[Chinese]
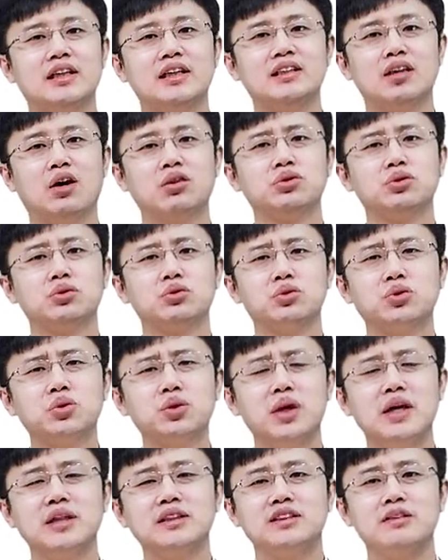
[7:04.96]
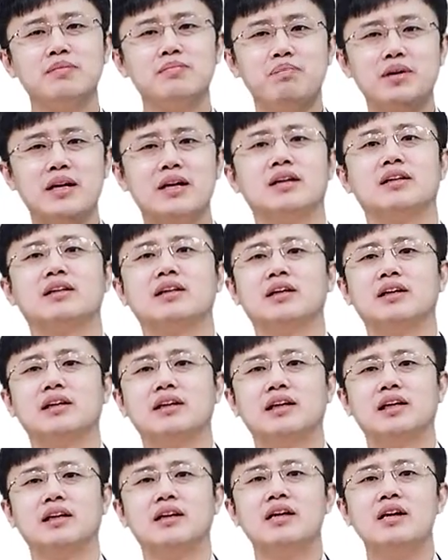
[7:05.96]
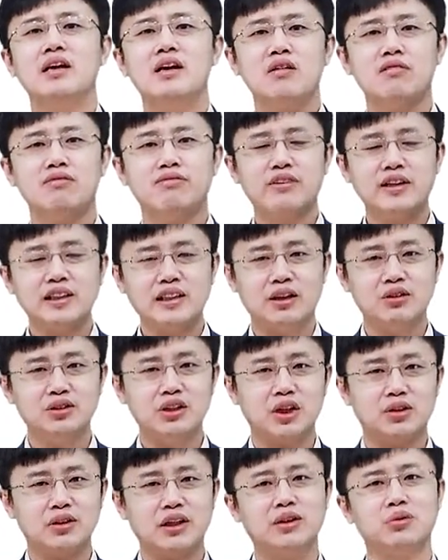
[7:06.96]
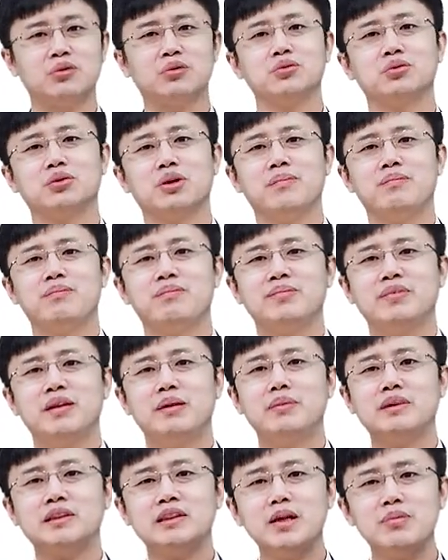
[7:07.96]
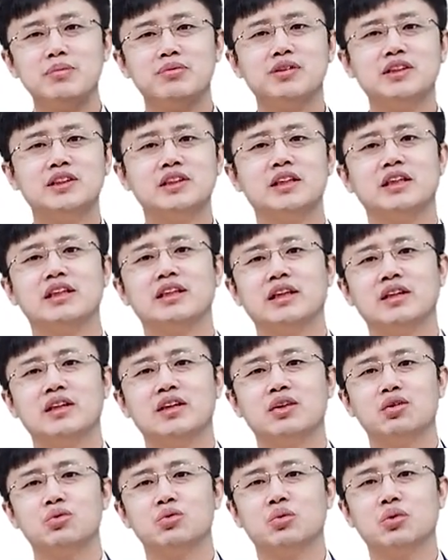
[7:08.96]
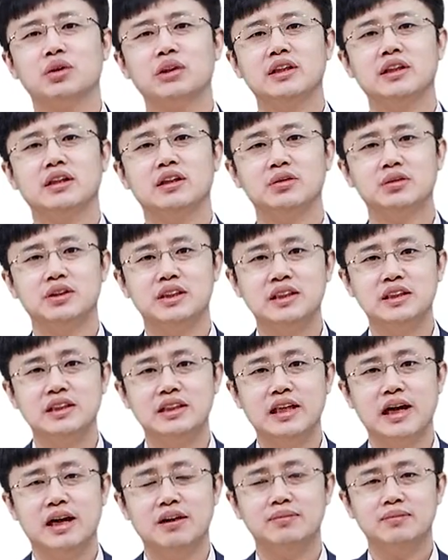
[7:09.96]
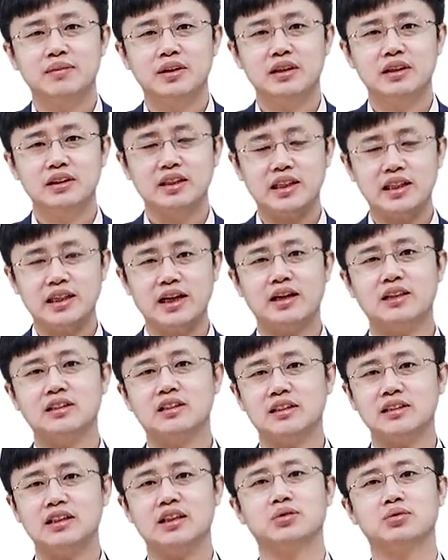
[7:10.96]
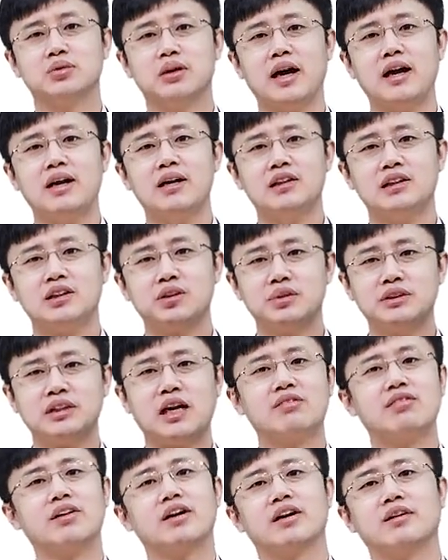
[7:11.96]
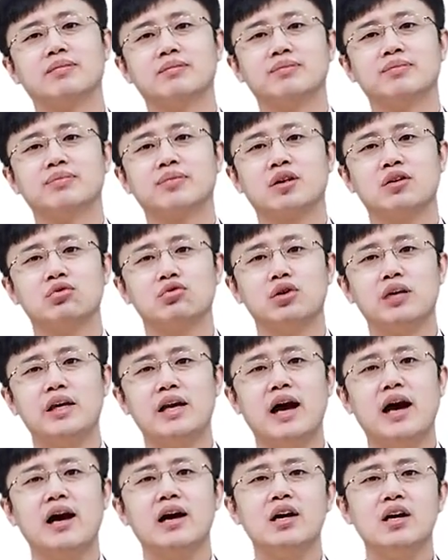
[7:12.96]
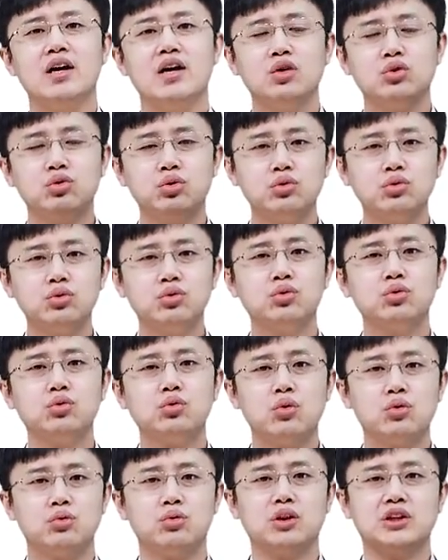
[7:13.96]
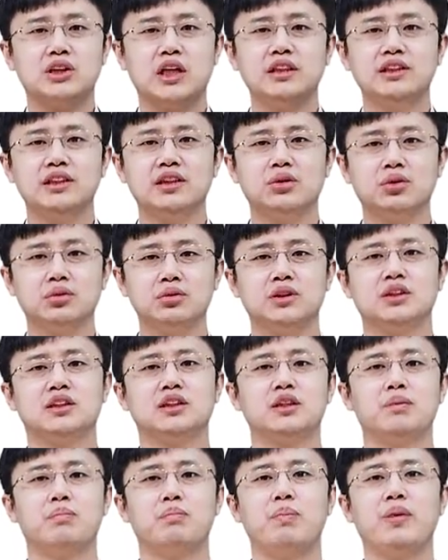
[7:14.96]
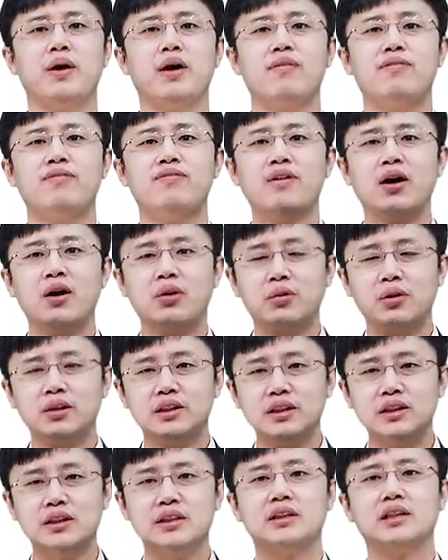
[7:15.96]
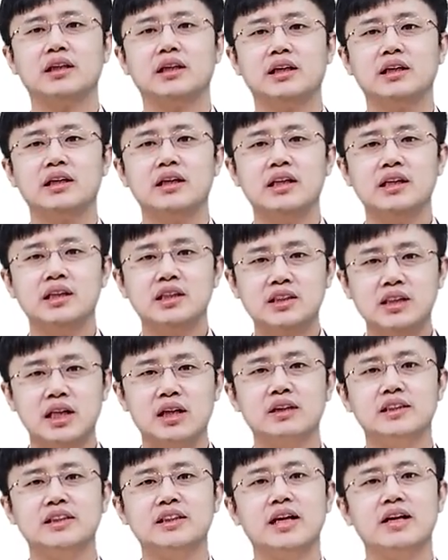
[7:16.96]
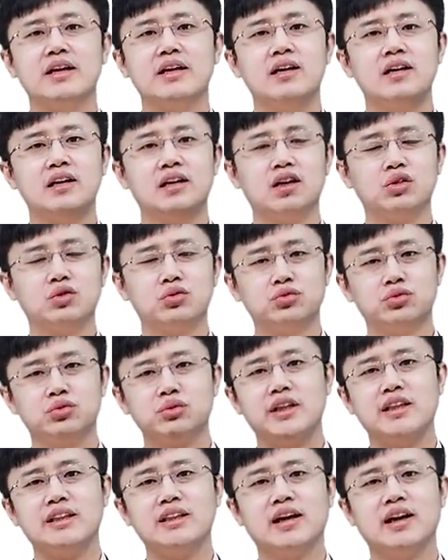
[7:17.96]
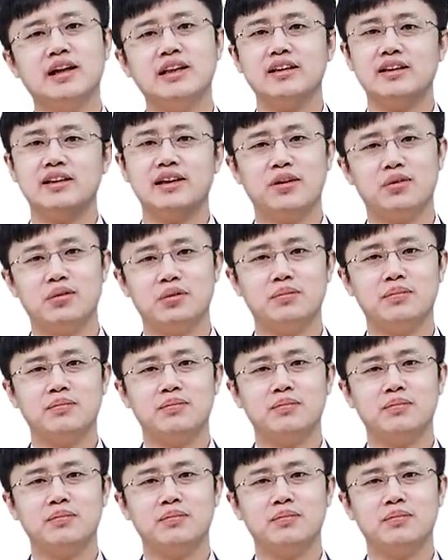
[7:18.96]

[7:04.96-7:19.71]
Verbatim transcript: 个要求创新变革和非常有挑战的工作，那么这部分经历呢，如果你能够提及啊和提炼和呈现出来，是会加分的。所以啊，突出工作成绩的同时，不要放过任何呈现和突出你能力的内容。